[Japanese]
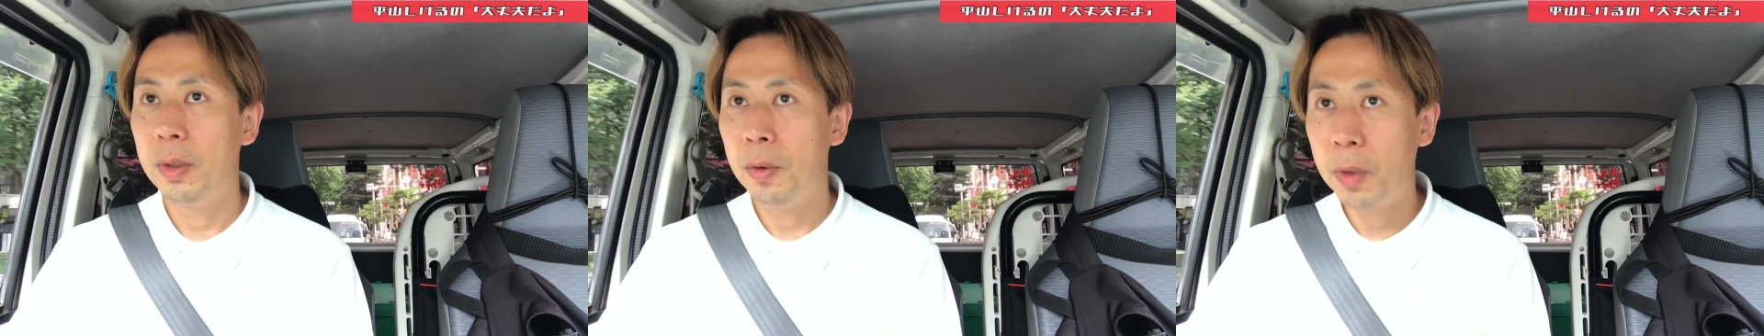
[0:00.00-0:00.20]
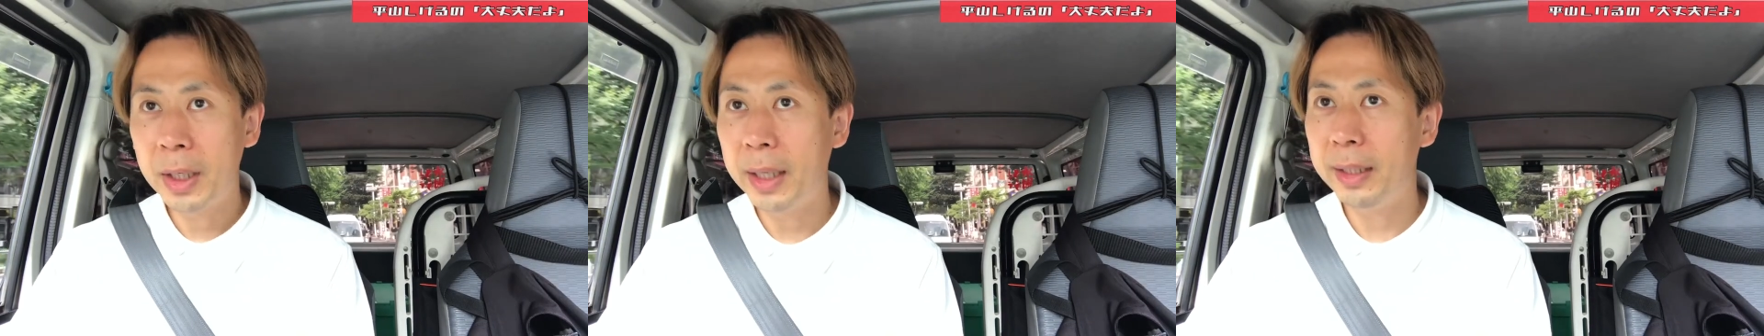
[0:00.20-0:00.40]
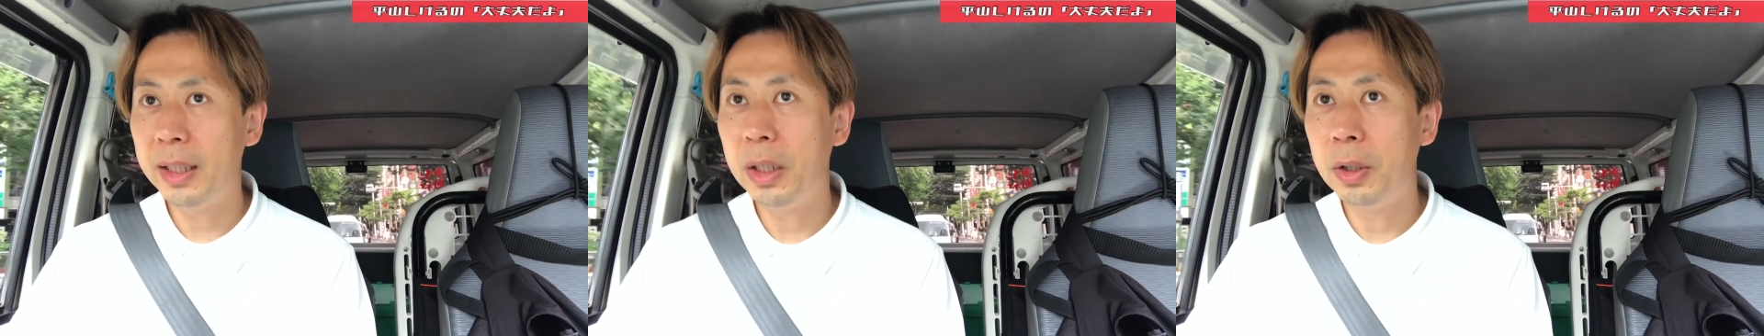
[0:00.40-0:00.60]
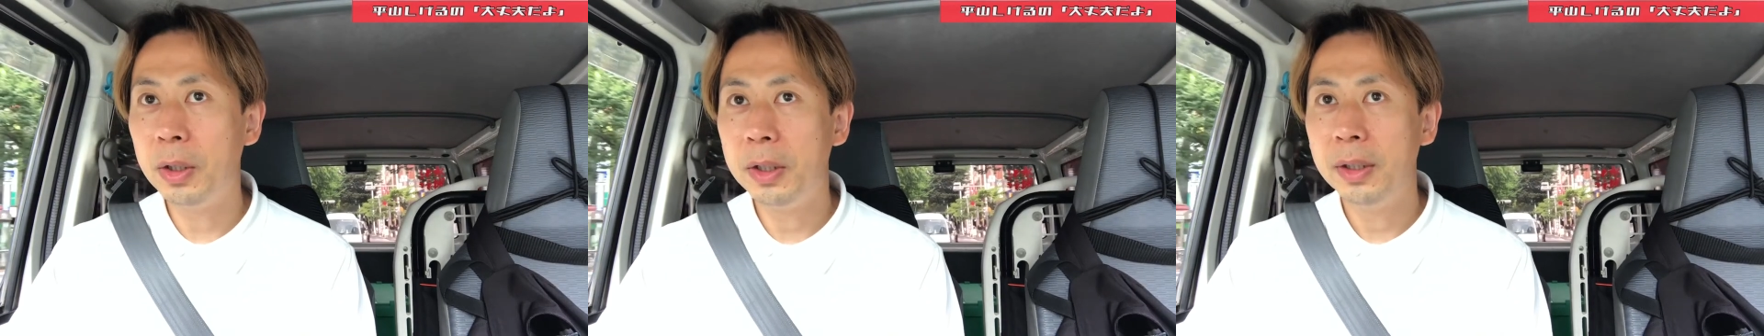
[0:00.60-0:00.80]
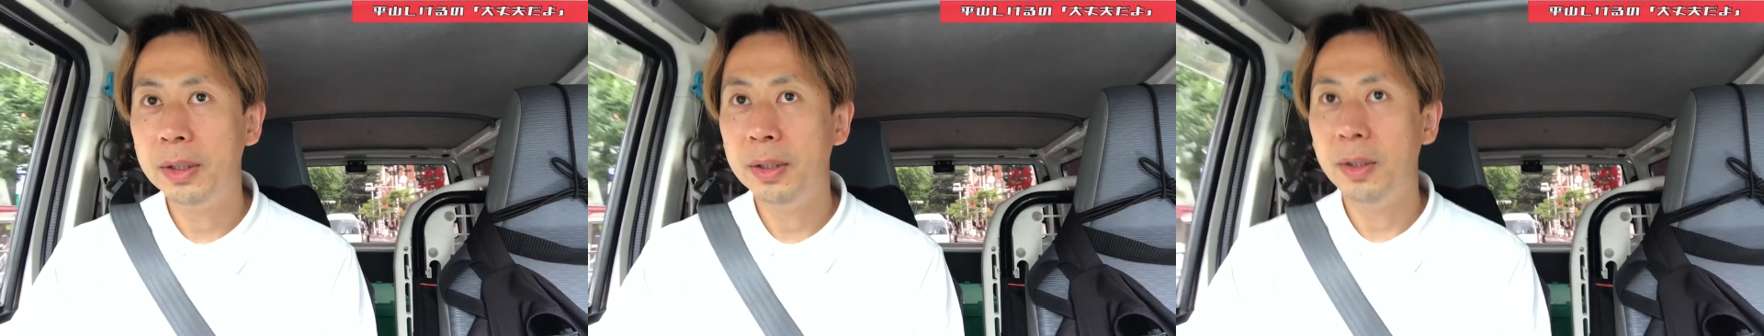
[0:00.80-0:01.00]
お体を
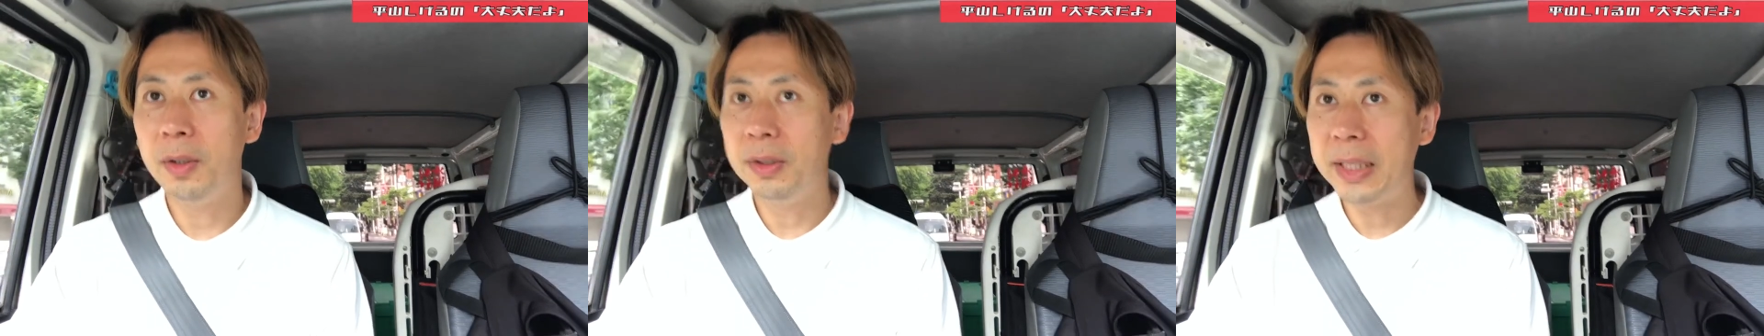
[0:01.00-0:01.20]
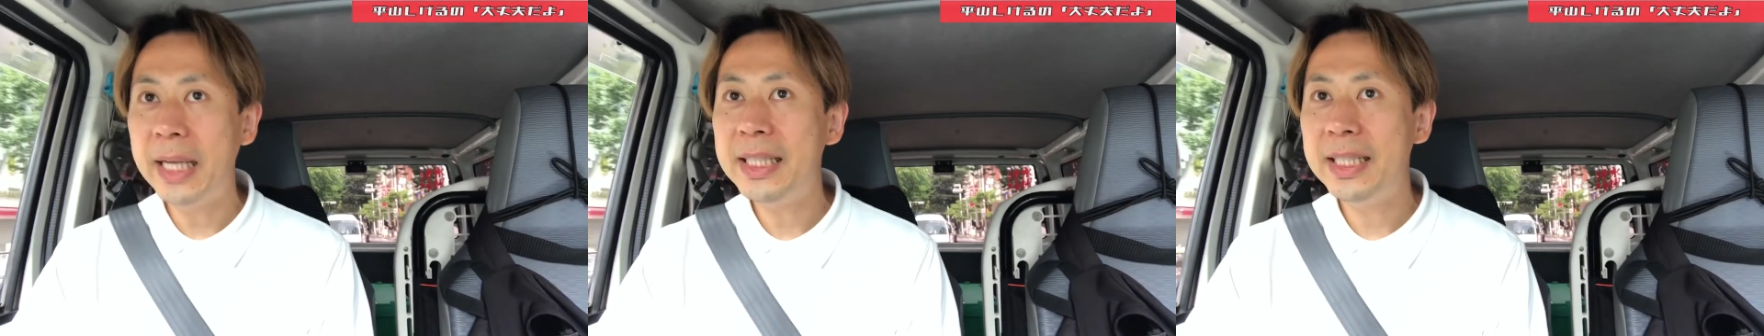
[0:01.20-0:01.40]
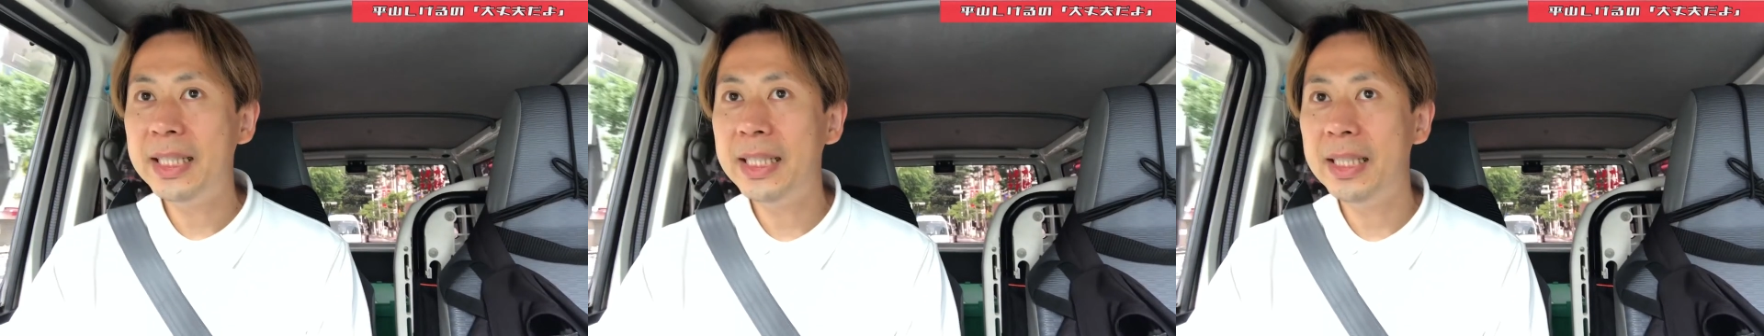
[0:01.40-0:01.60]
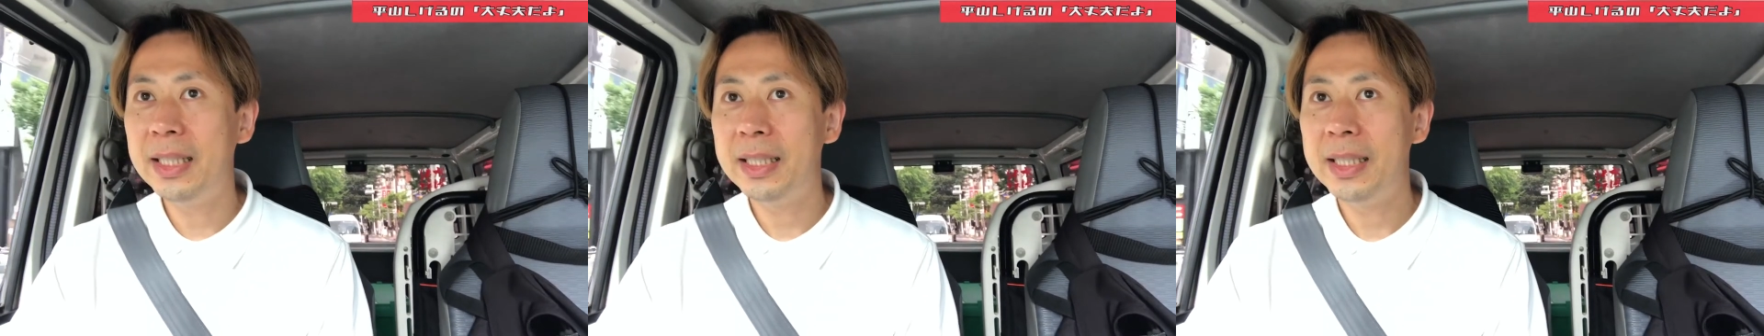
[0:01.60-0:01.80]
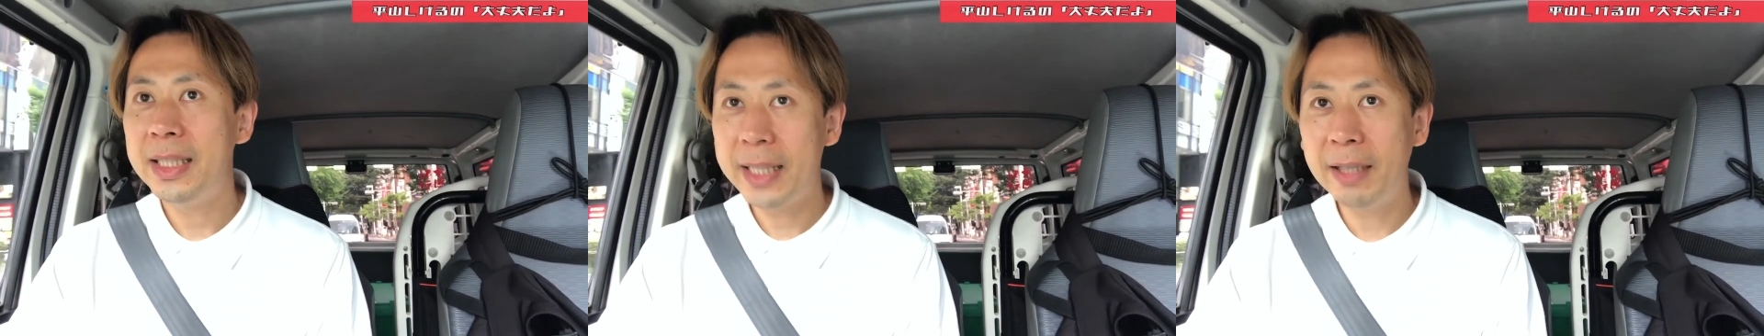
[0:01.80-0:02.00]
お大事に
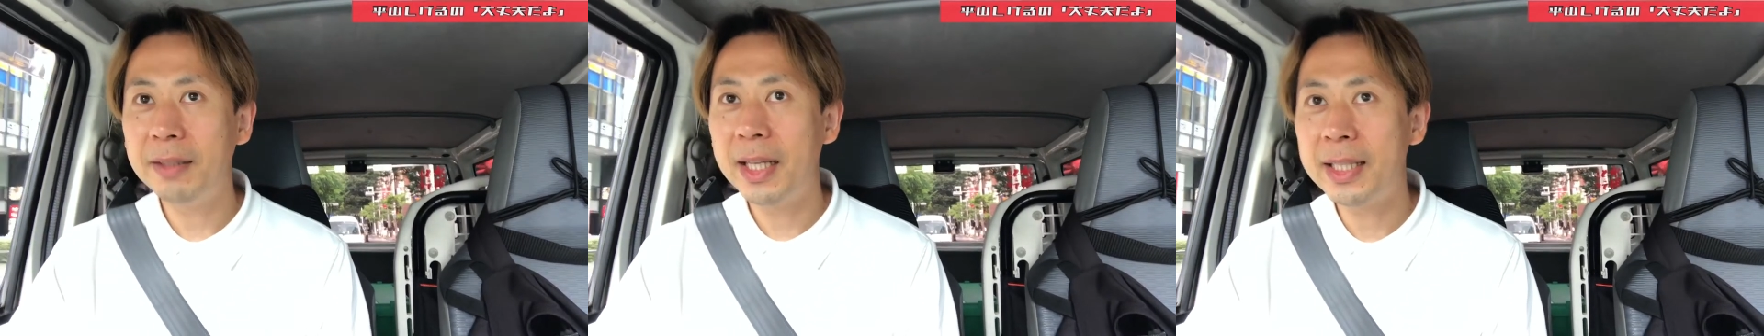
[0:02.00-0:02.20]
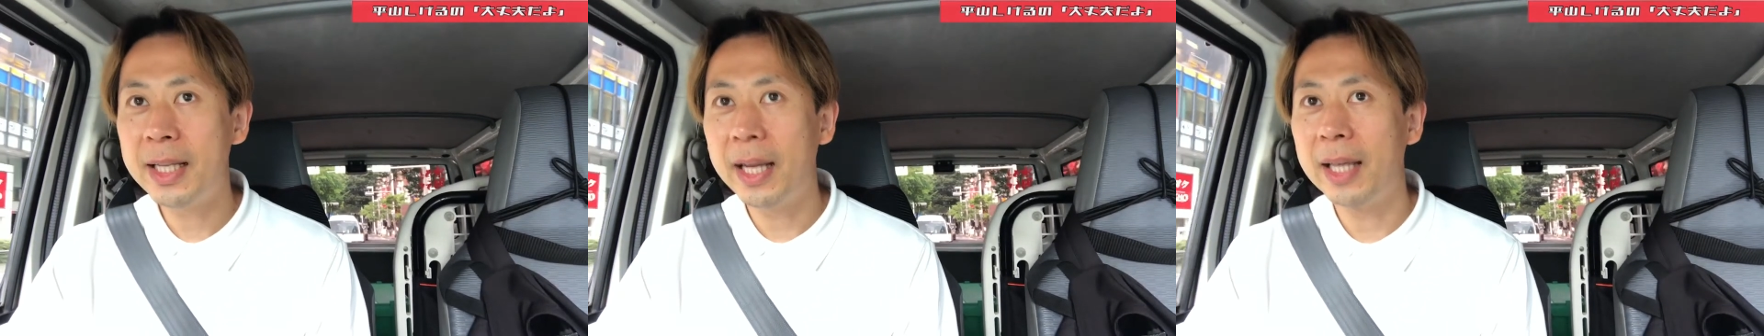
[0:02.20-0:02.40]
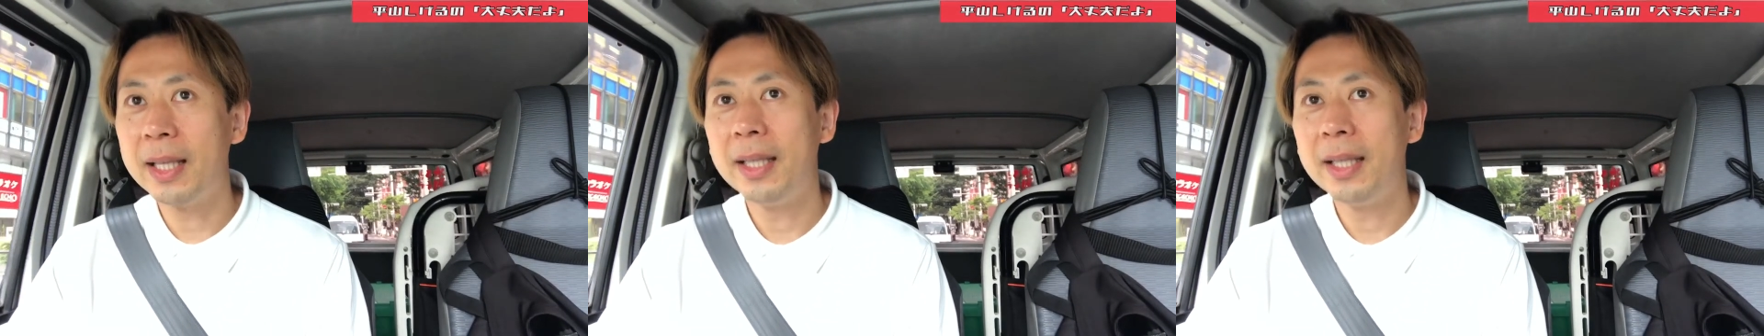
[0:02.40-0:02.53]
してください。